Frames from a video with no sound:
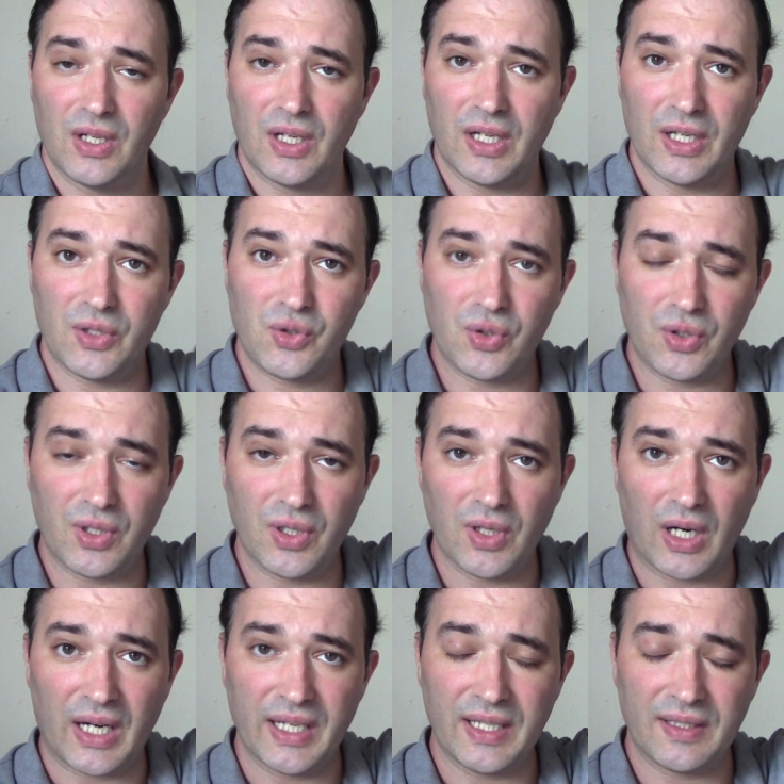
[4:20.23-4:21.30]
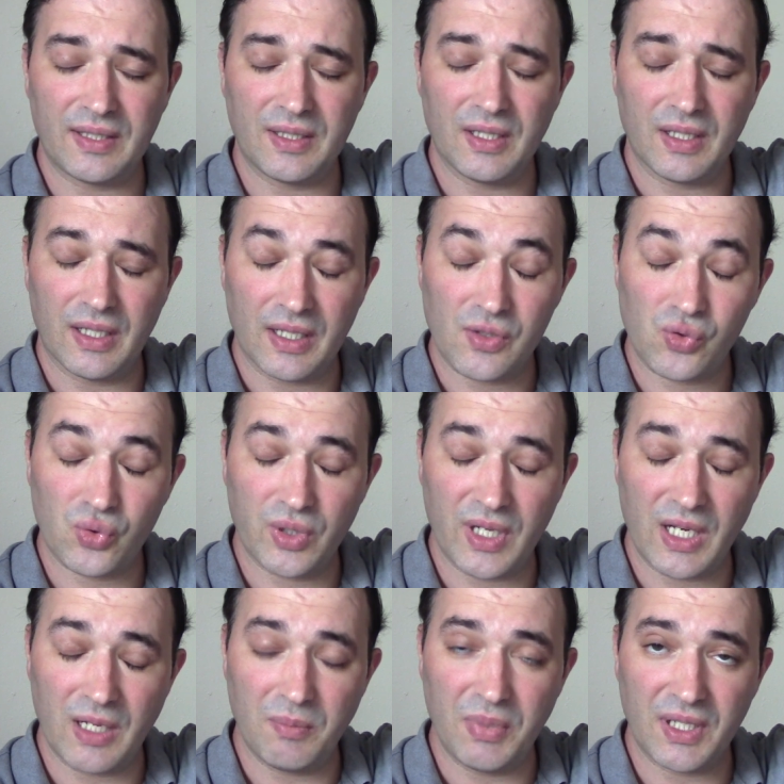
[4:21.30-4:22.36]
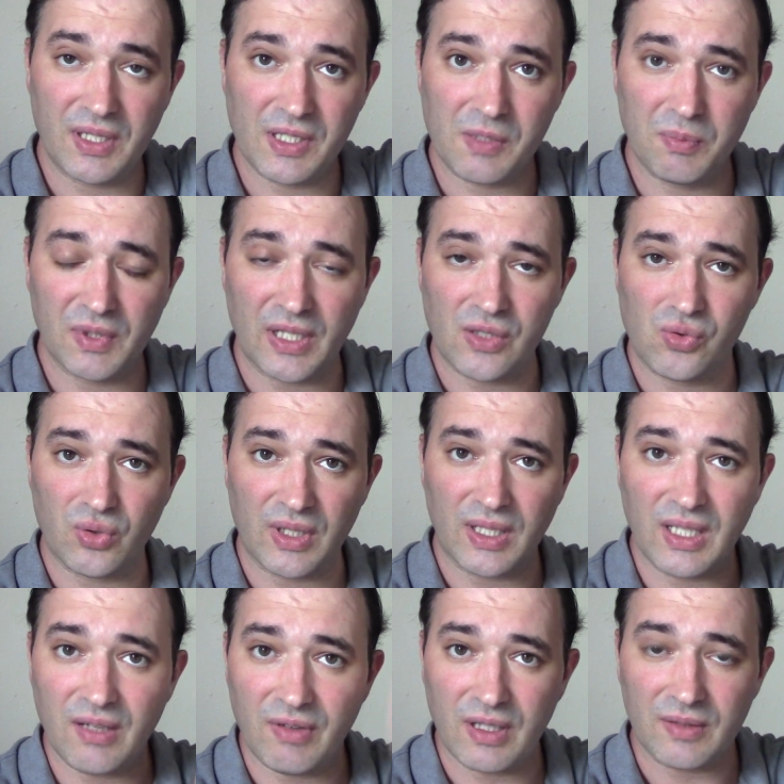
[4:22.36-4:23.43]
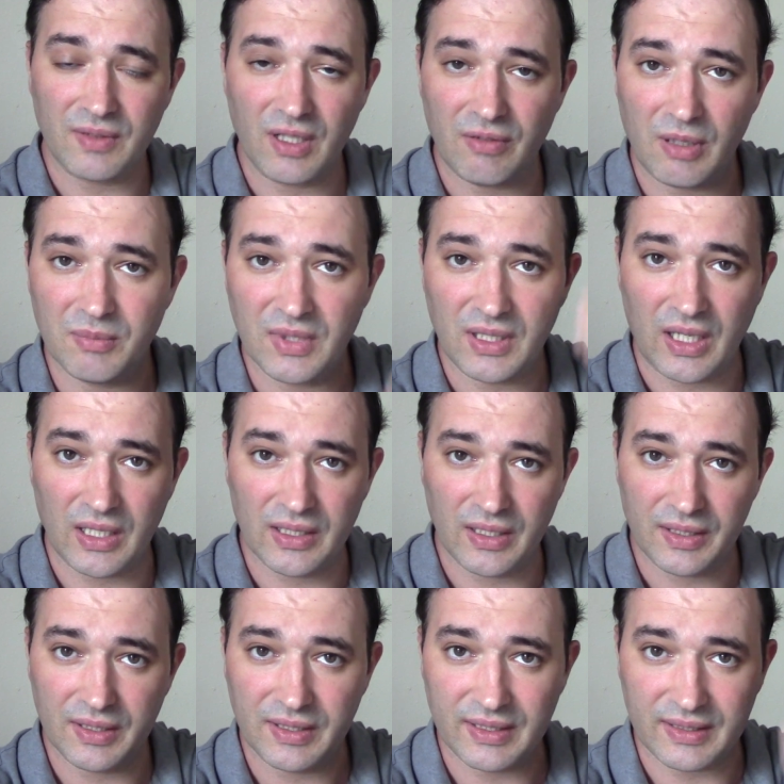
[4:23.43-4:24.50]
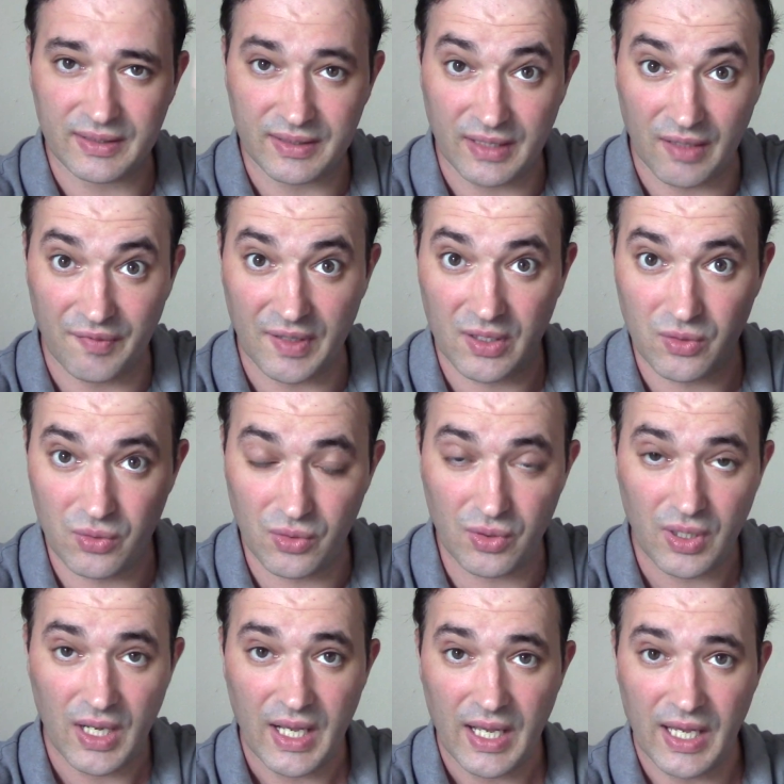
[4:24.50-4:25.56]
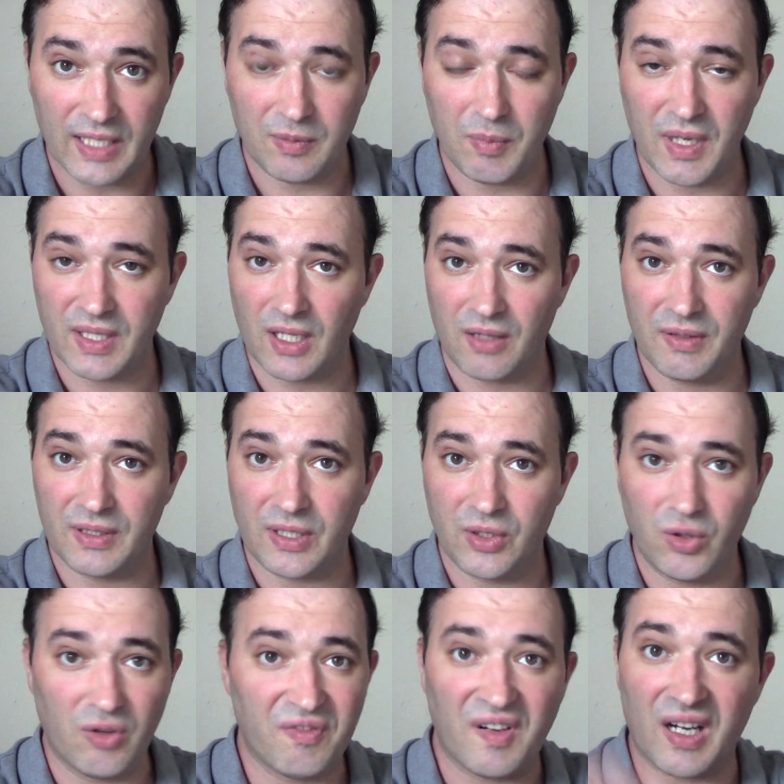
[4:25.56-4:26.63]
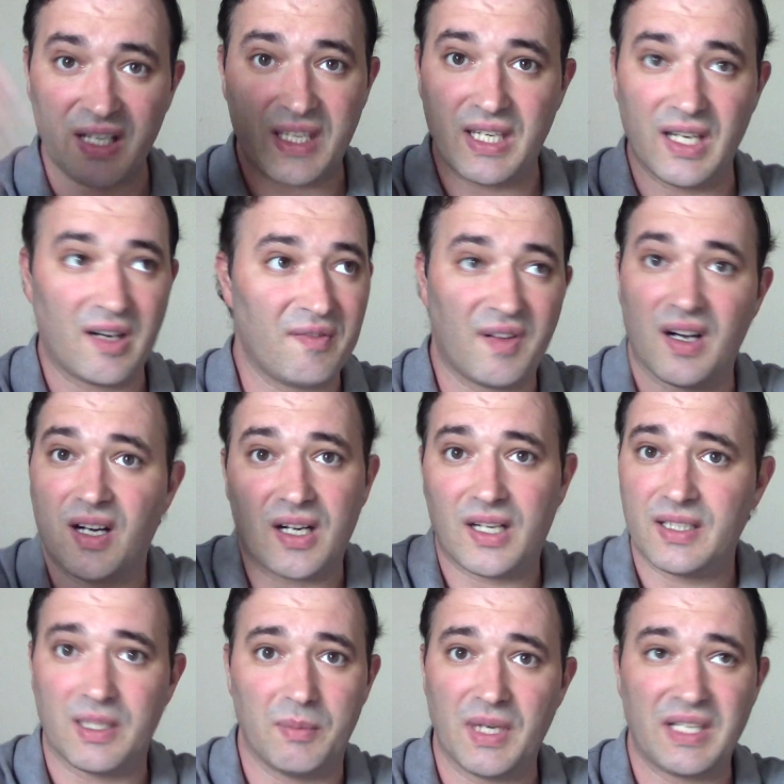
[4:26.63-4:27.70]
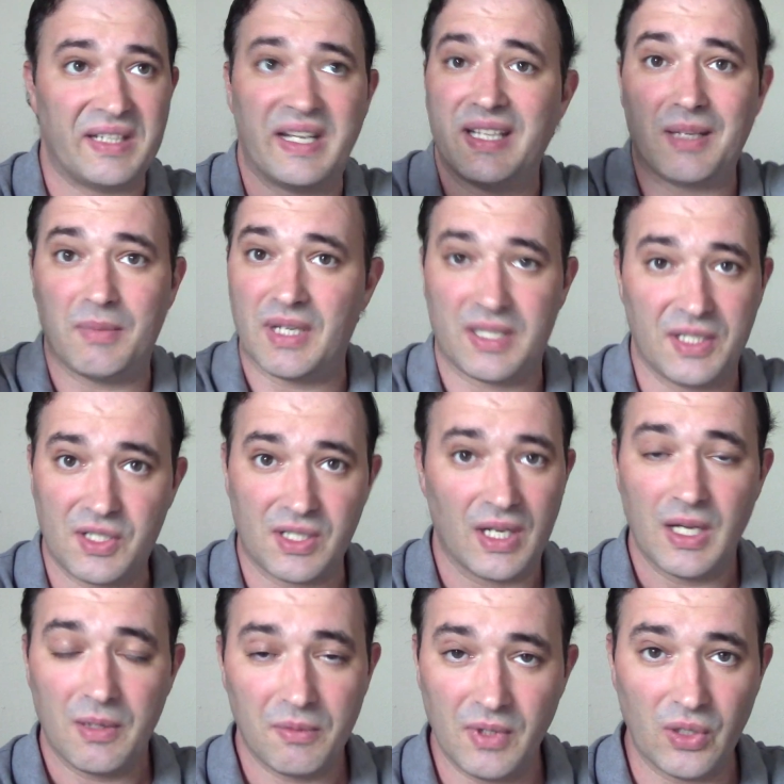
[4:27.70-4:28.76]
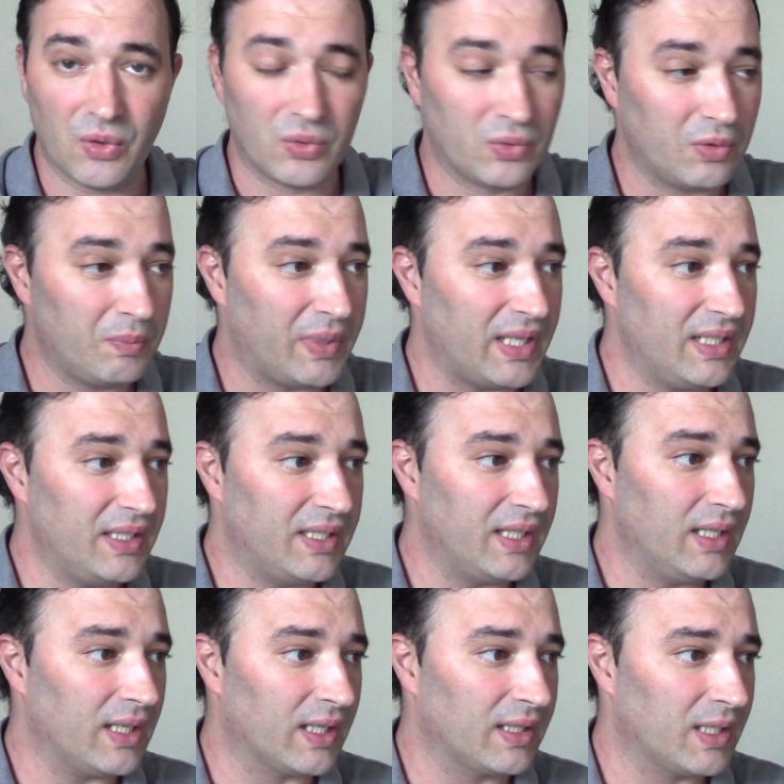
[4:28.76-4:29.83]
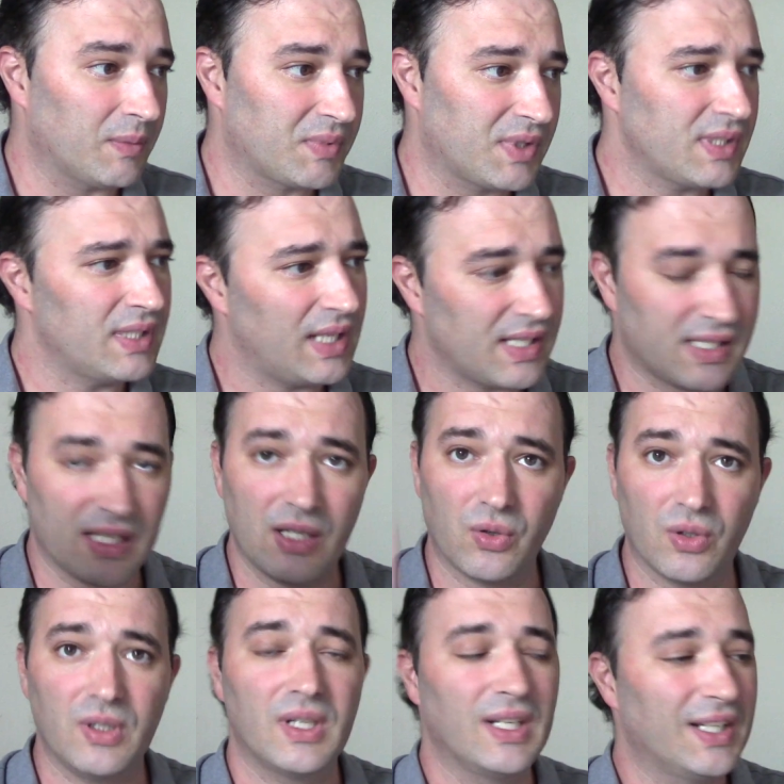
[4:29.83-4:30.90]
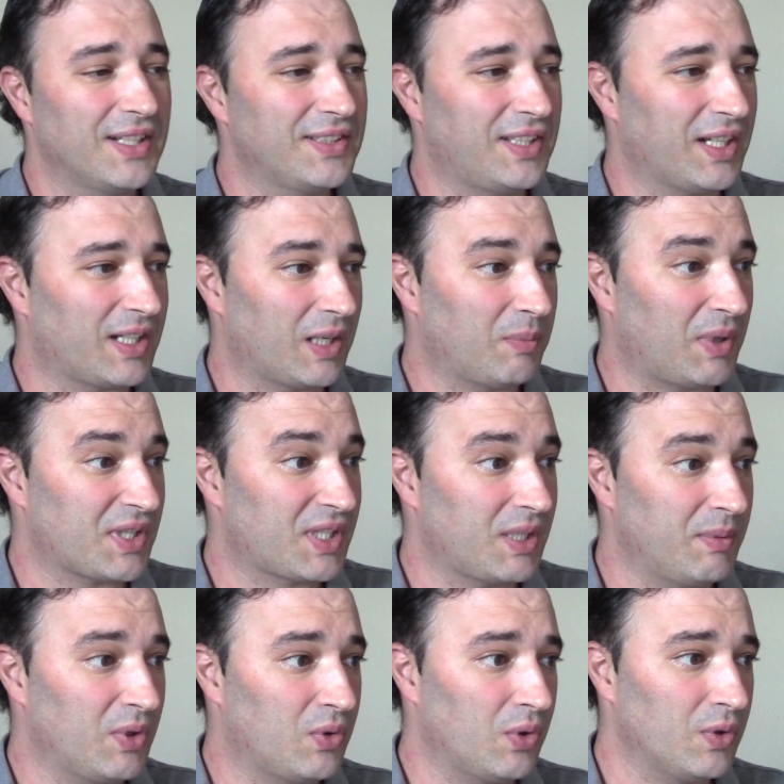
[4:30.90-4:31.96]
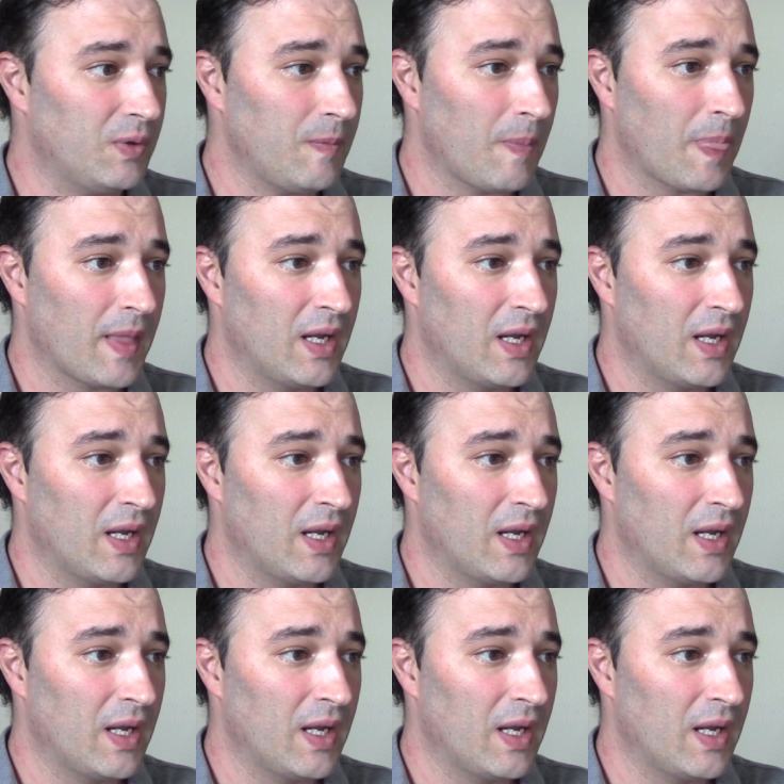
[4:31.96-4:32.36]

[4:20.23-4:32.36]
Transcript: E, çünkü ayetin e, surenin bir kısmından sonra devam, devamlı Allah'ı tefekkür etmeye davet ediyor. Vakia, vaka demek ne demek hiç ne olduğu belli değil anlamsız. Neyse o tekrar başka bir konu.